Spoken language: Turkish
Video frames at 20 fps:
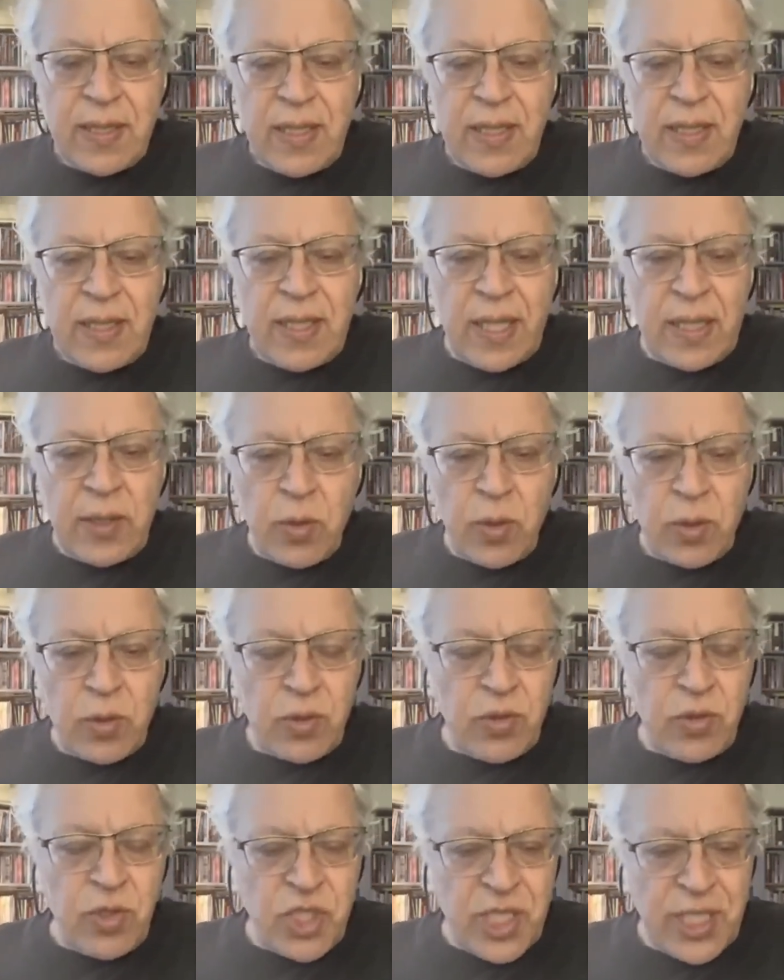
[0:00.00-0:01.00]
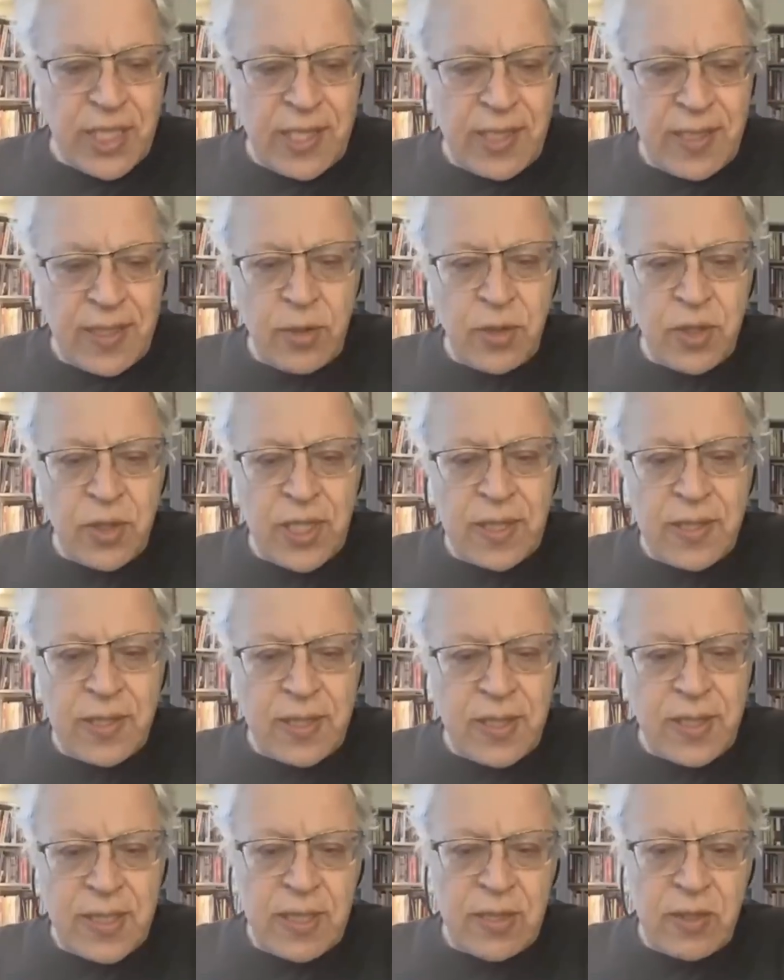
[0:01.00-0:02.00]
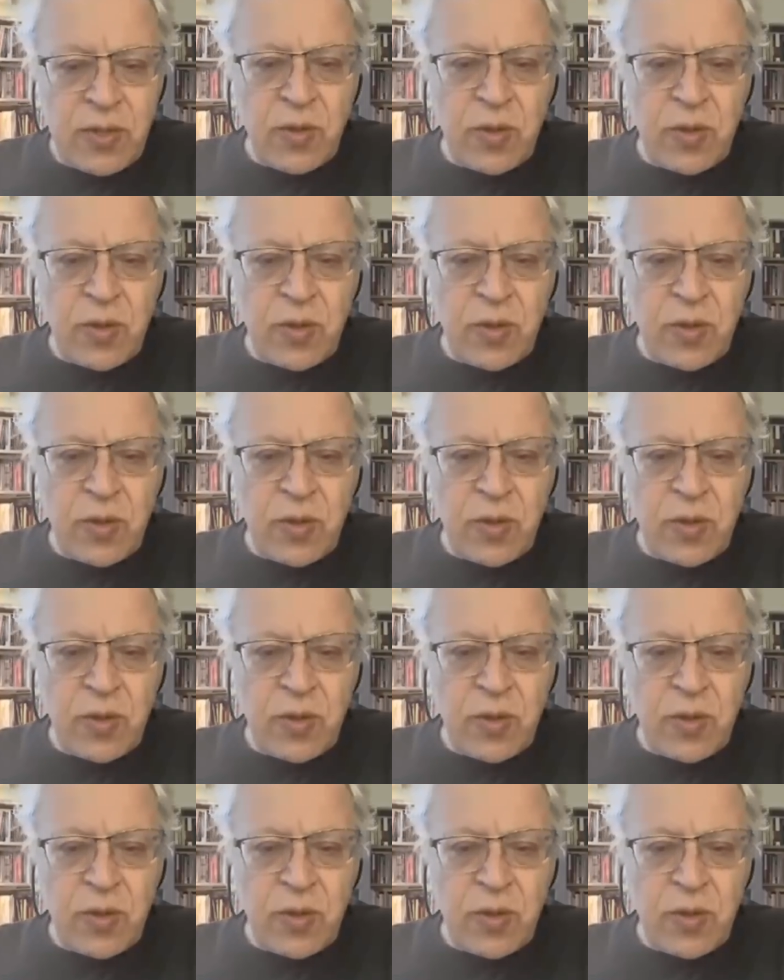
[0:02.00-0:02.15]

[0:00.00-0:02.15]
Layık olduğunuz şekilde yönetilirsiniz.